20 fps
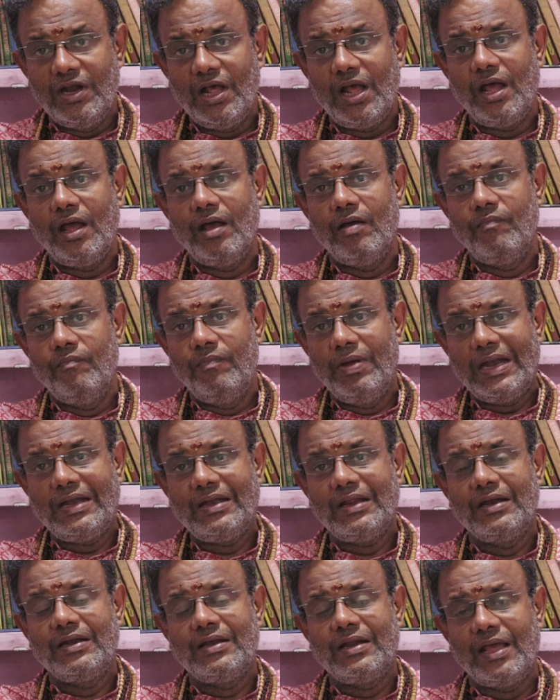விட
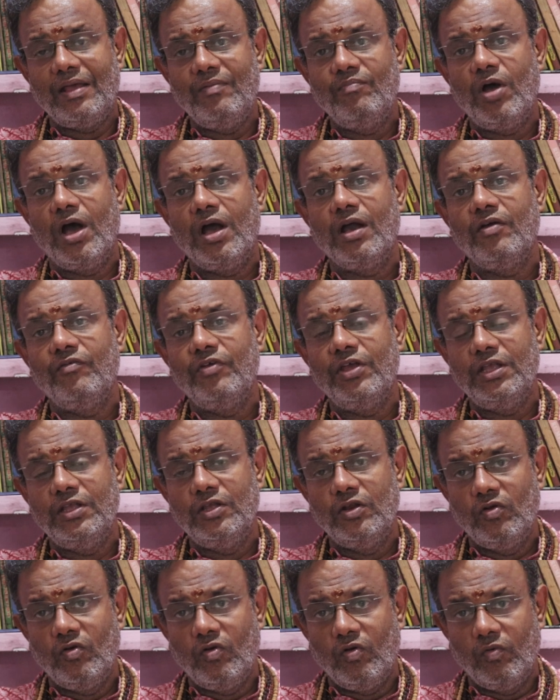பெட்டர் டைமாகவே
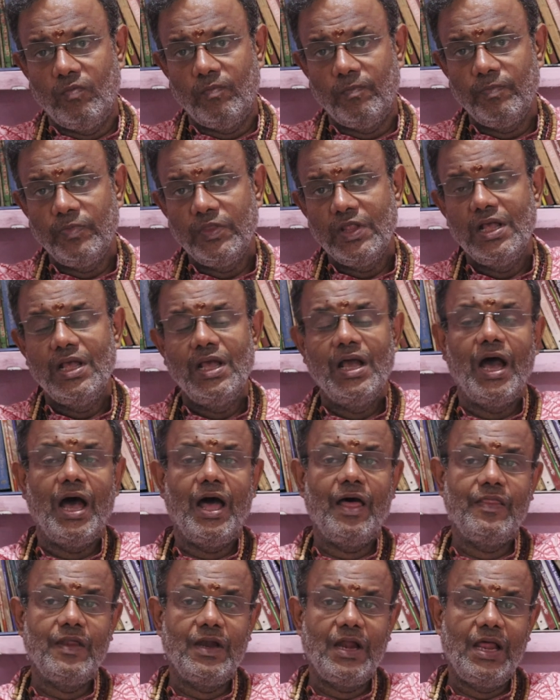இருக்கும்
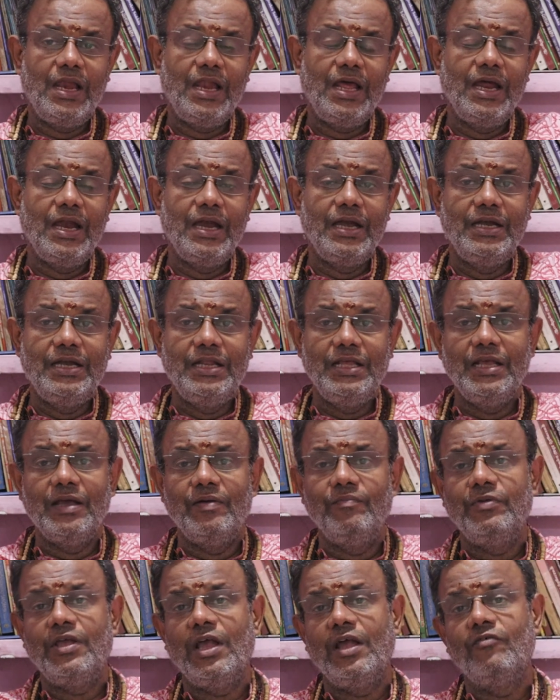அதனால்
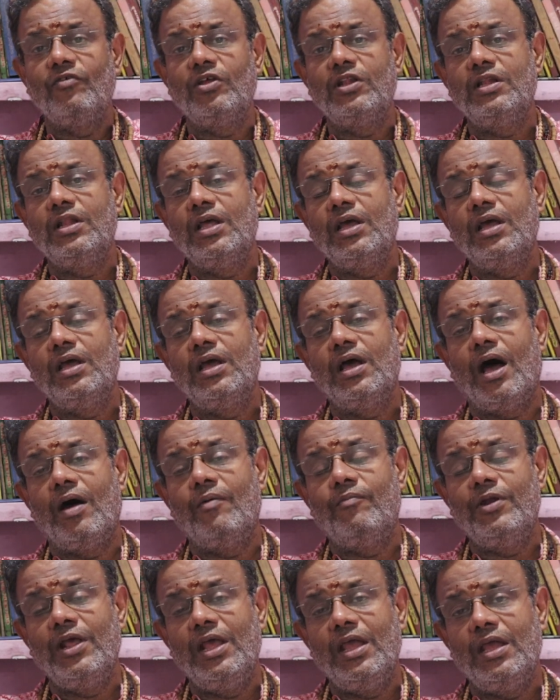டிஎம்கே வந்து
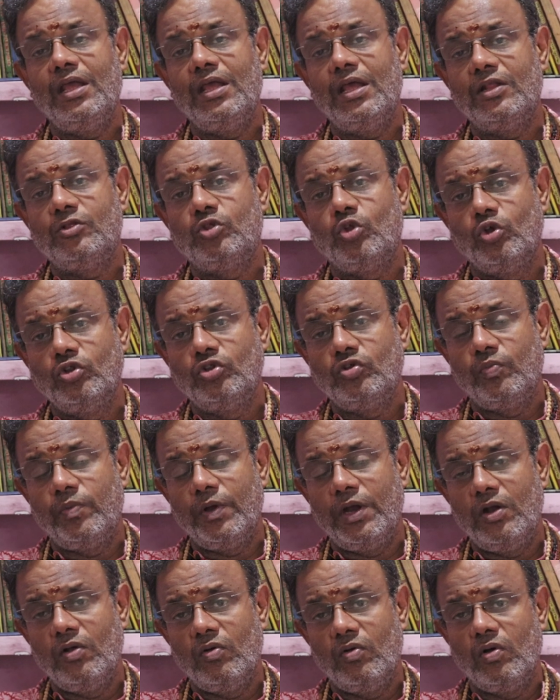அப்படியே தோற்று
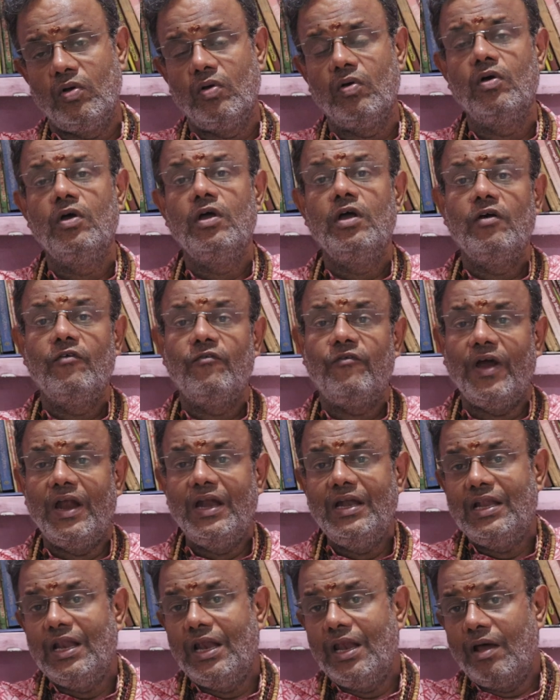போயிடும்
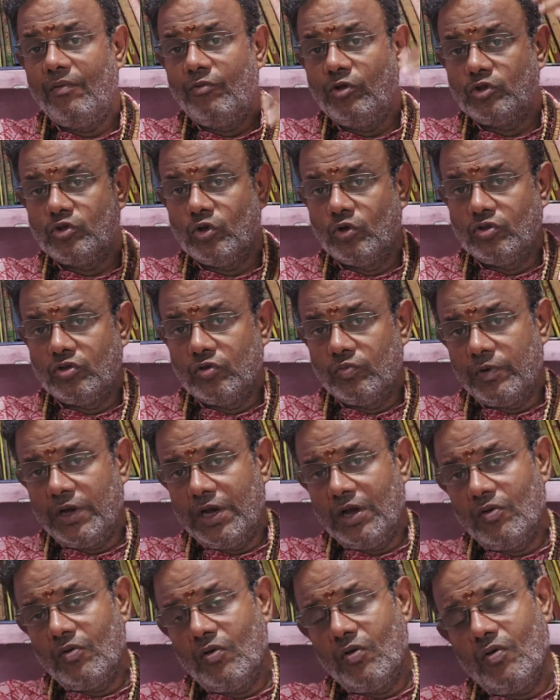ஃபைட் இல்லாமல் தோற்று
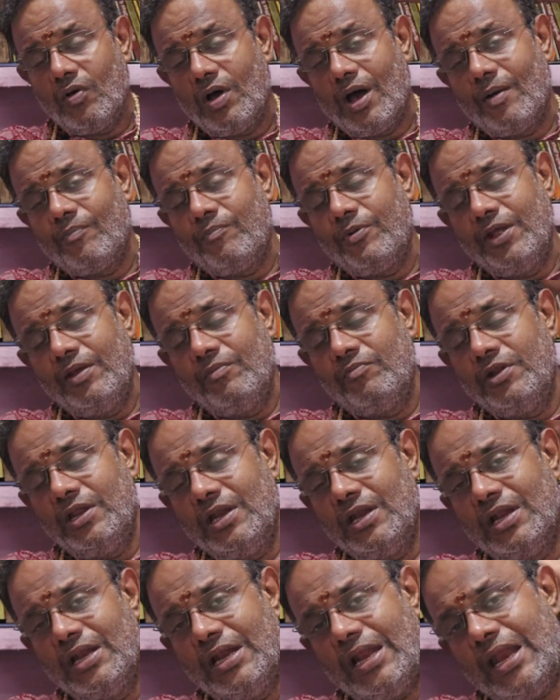போயிடும் அப்படி
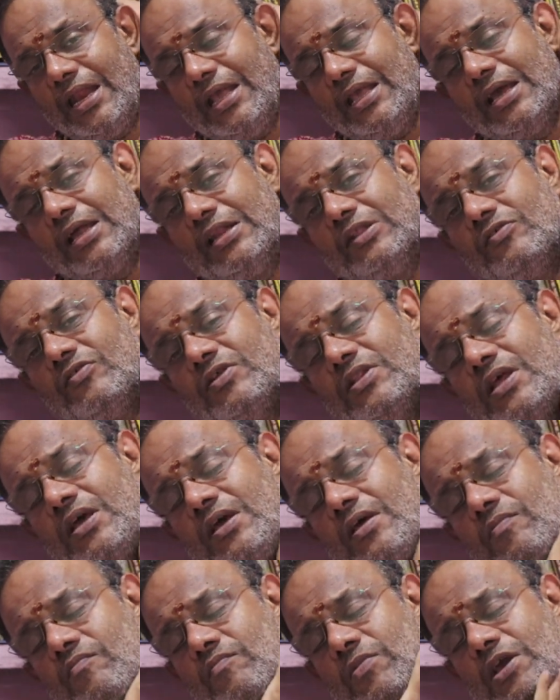இப்படின்னு நினைக்கிறது வந்து
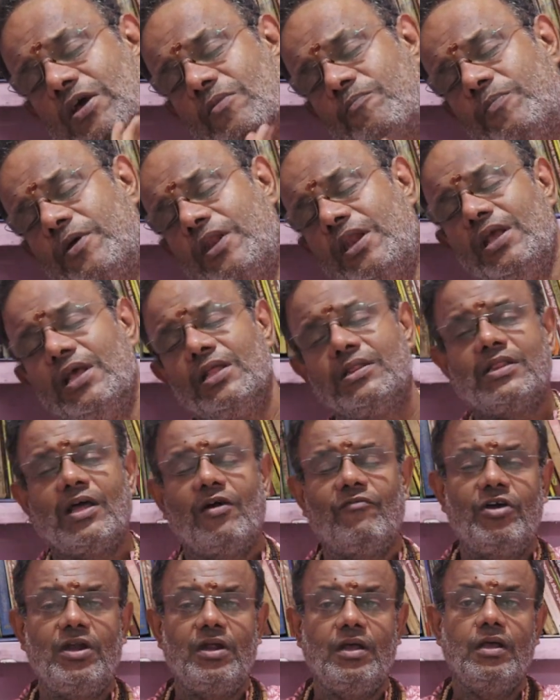மிகப்பெரிய
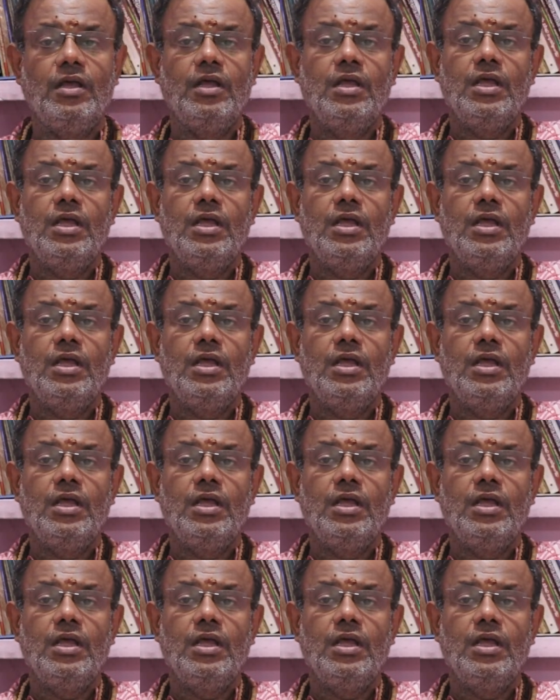தவறு